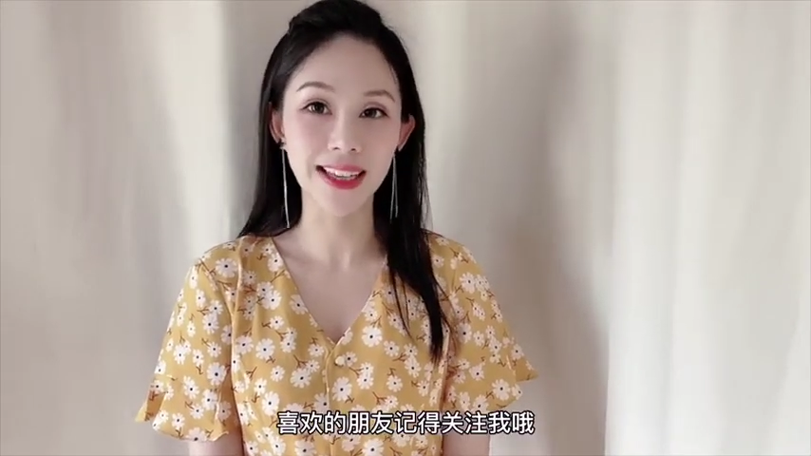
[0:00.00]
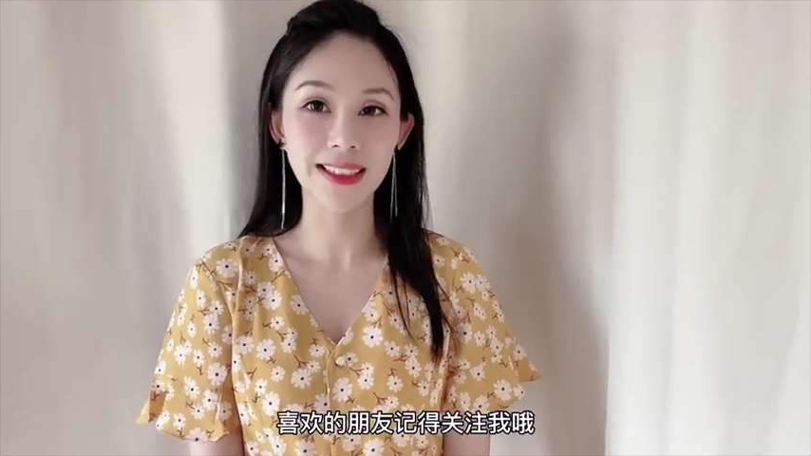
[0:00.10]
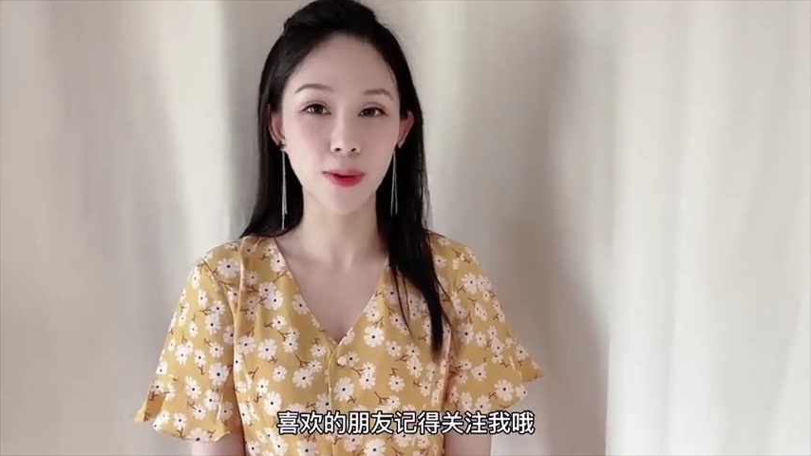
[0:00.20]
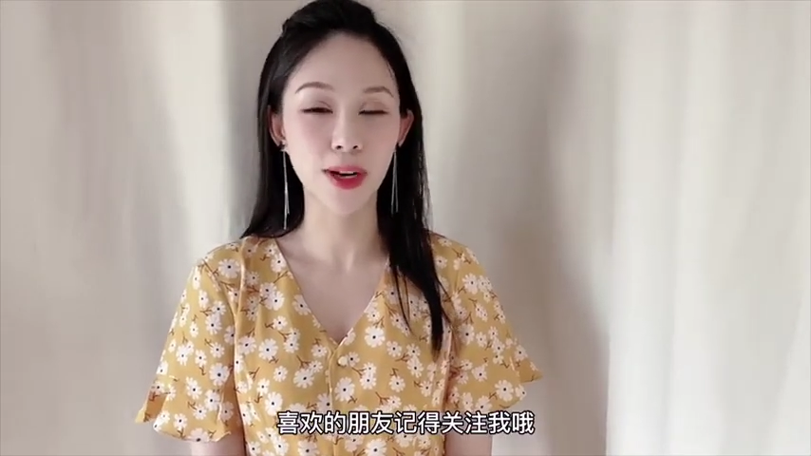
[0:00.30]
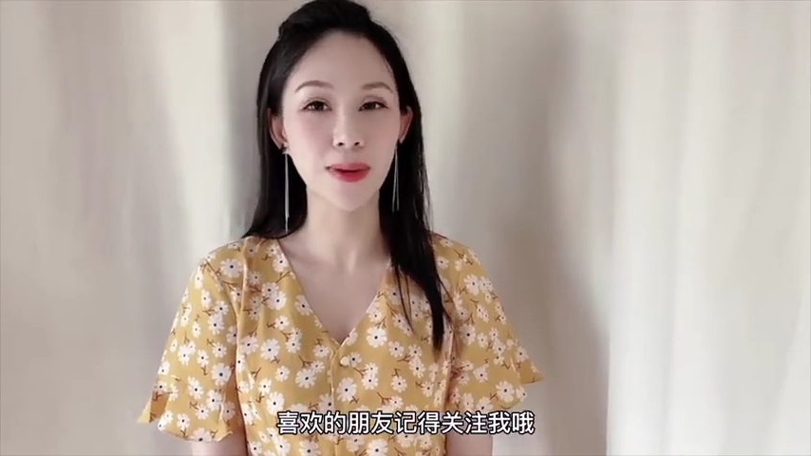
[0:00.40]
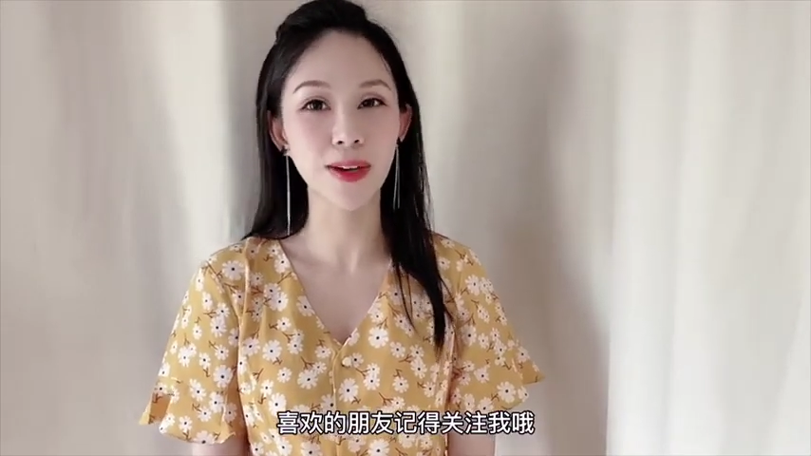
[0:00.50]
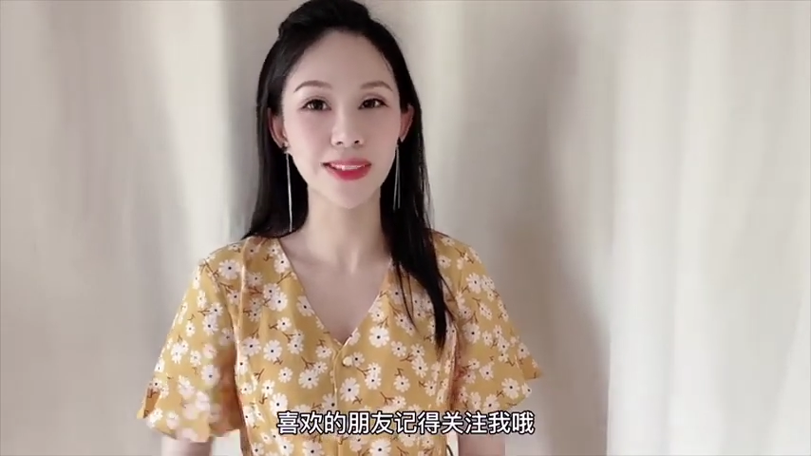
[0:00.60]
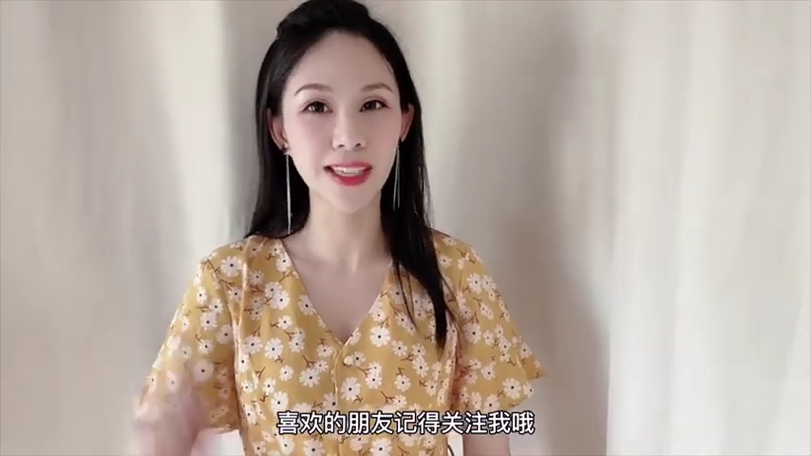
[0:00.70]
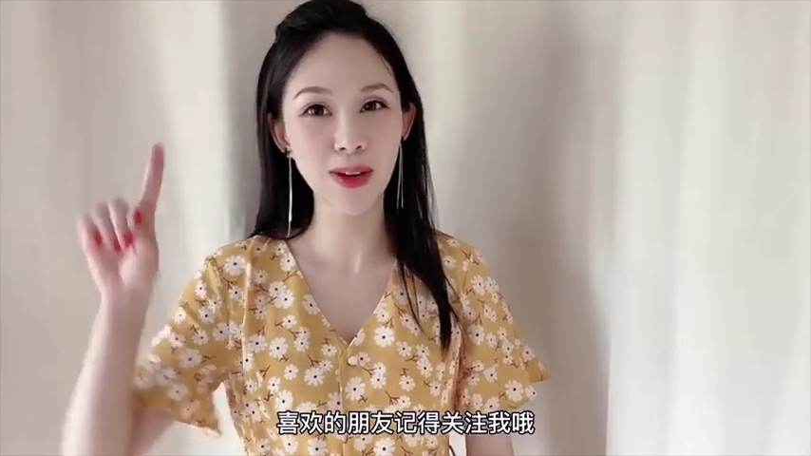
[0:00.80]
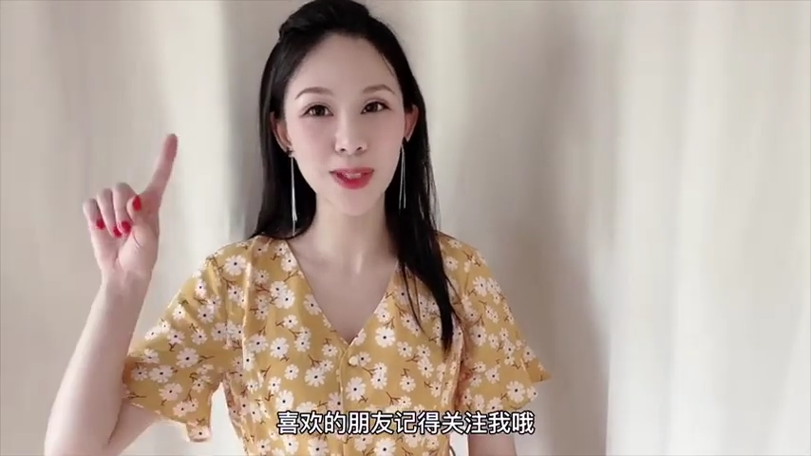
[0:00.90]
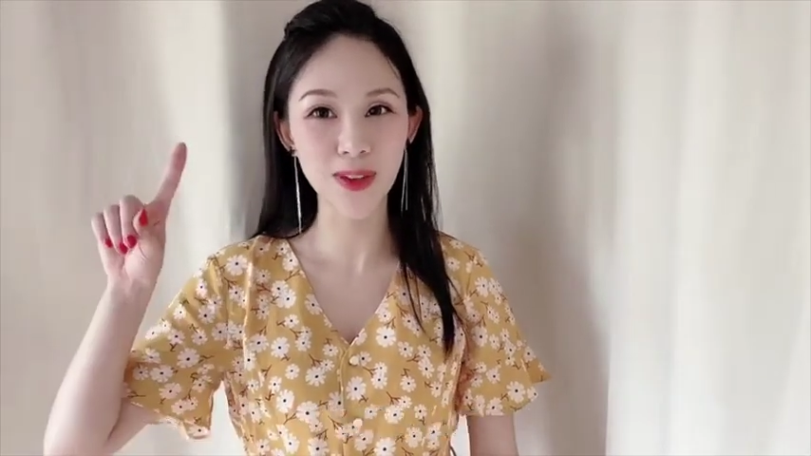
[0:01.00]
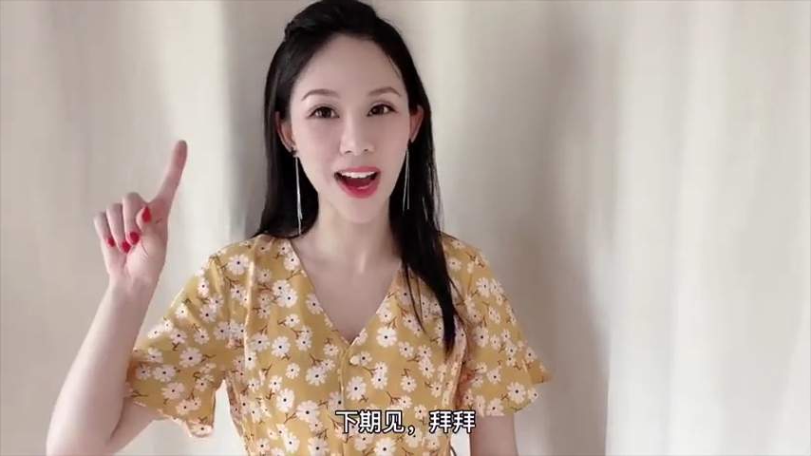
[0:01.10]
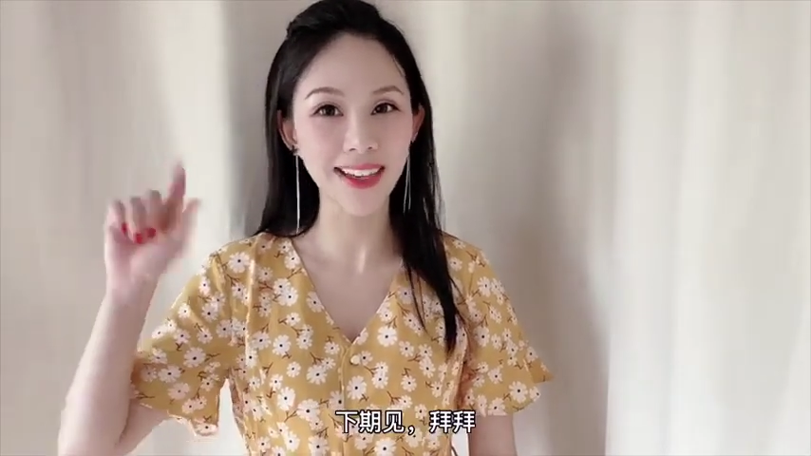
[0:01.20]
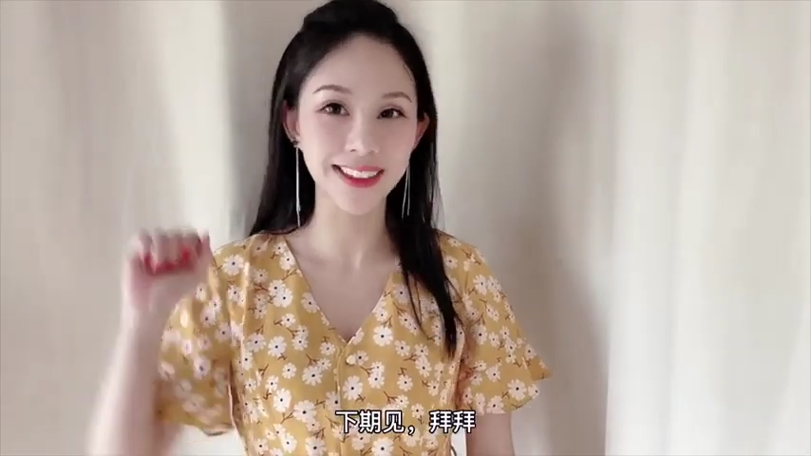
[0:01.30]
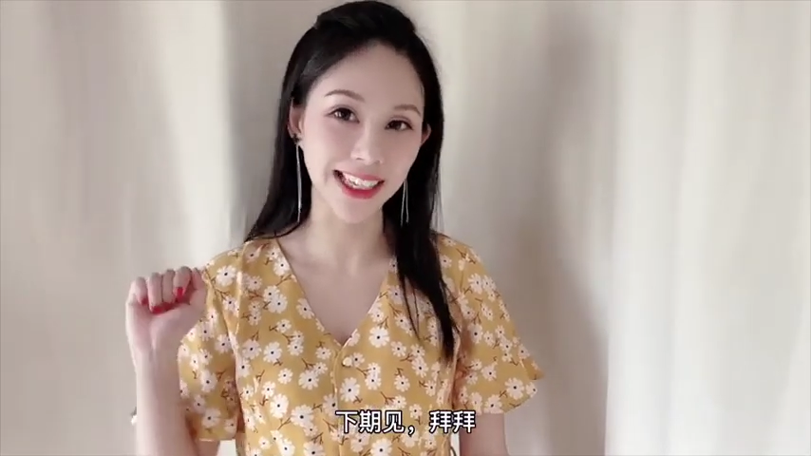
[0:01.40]
喜欢的朋友记得关注我，
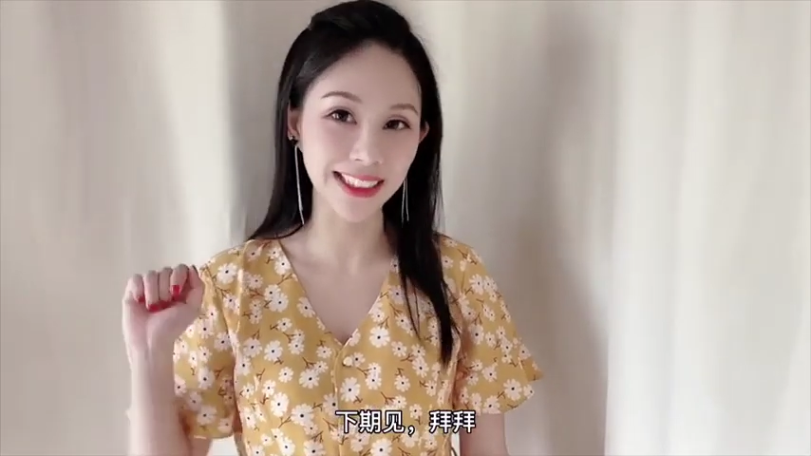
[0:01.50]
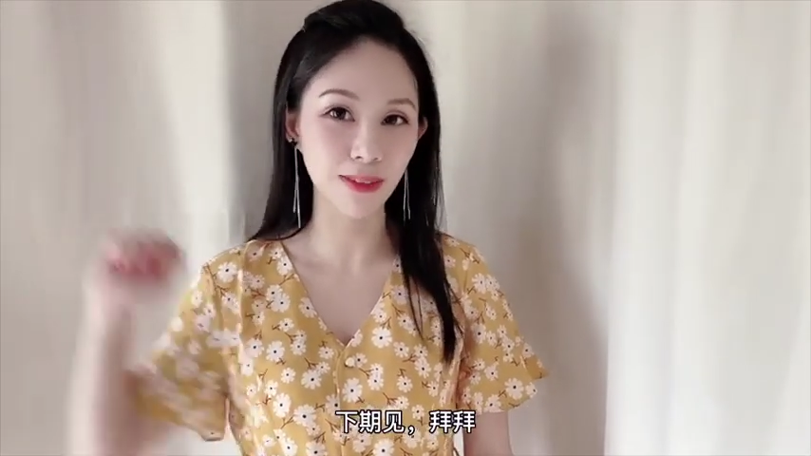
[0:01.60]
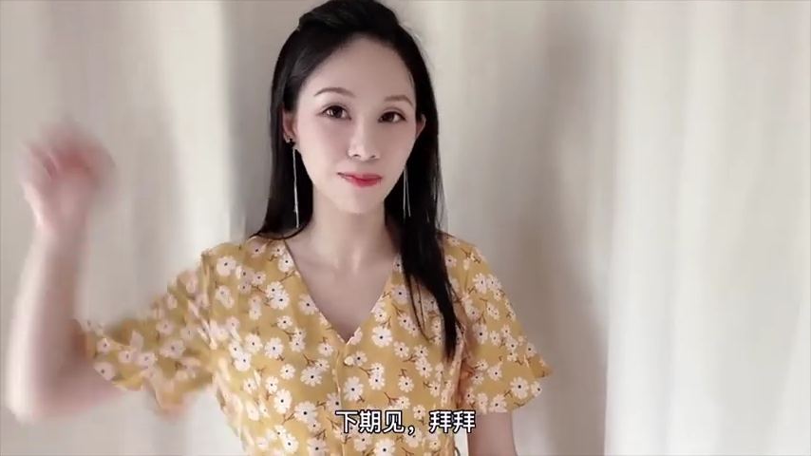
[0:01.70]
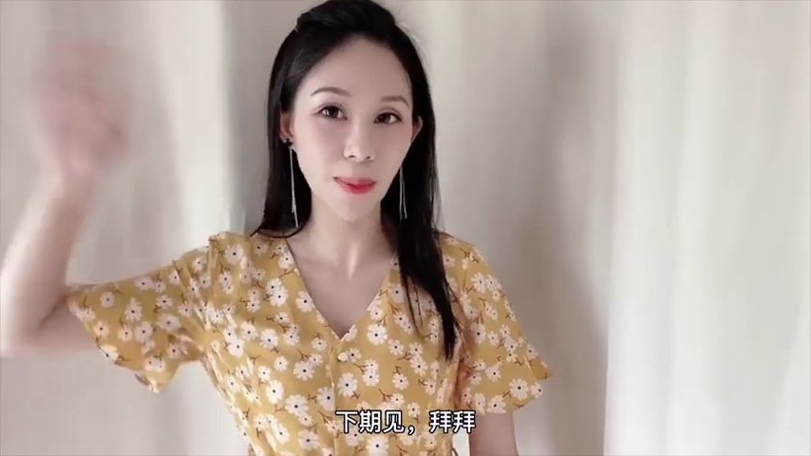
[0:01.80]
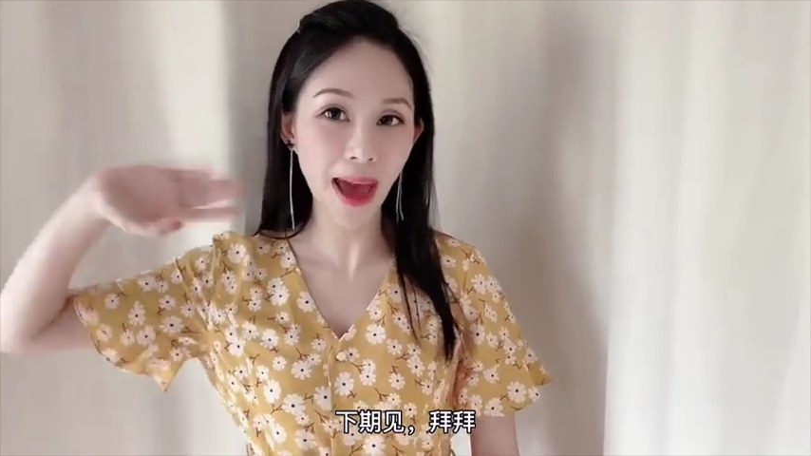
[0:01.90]
下期见，拜拜。